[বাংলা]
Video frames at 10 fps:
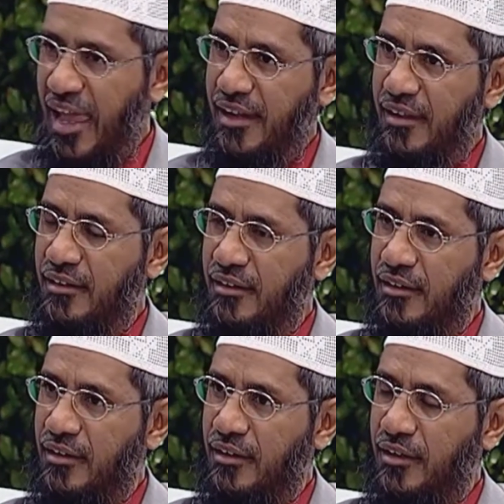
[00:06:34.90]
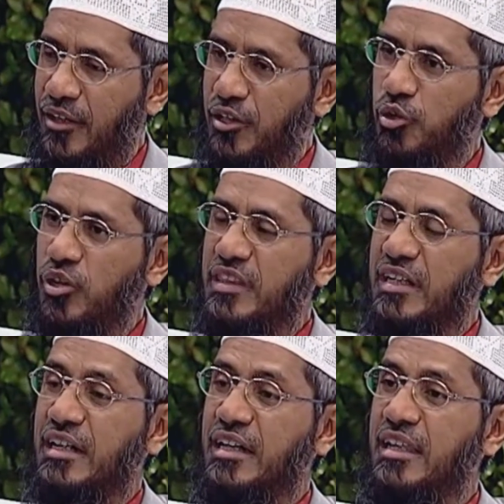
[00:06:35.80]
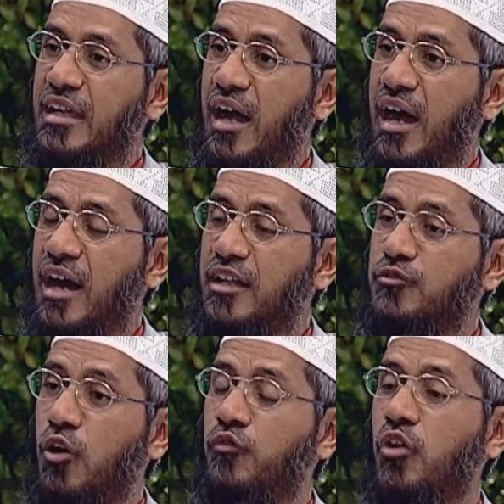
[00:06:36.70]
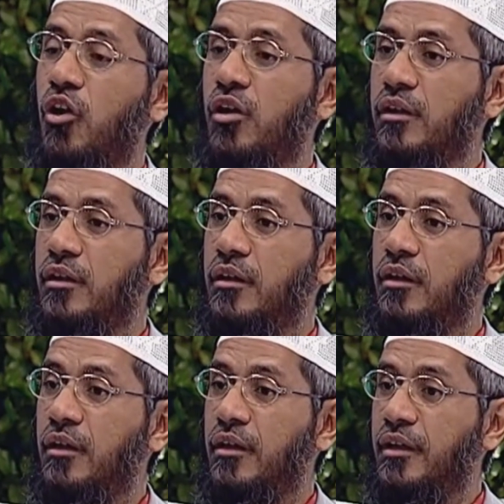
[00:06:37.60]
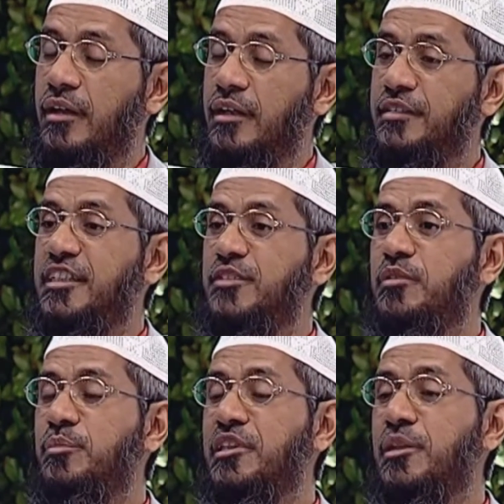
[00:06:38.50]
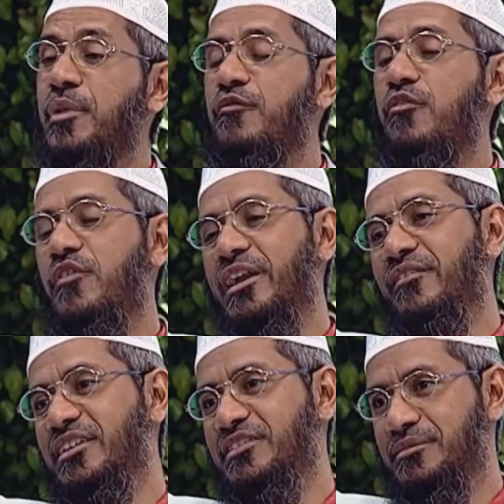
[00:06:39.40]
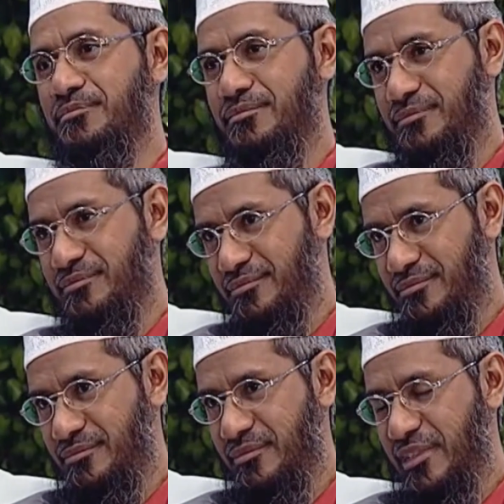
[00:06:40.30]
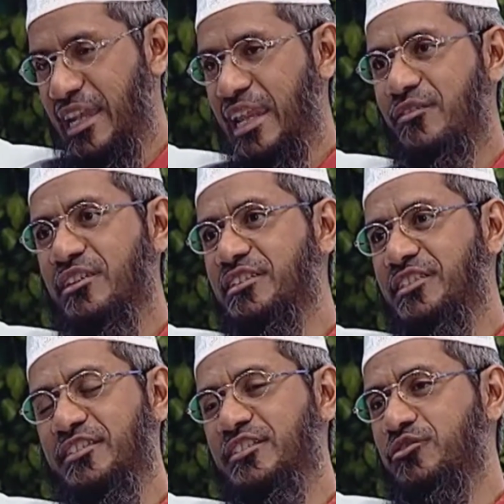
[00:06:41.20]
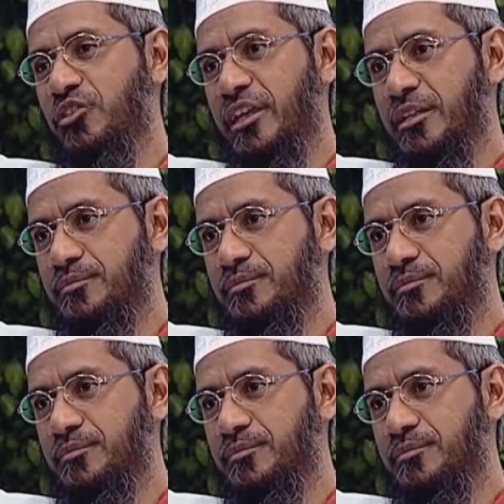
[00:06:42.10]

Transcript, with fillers: আর রাতের শেষ প্রহরে তারা ইবাদত করে ক্ষমা প্রার্থনা করে এরপর আল্লাহ বলেছেন সুরা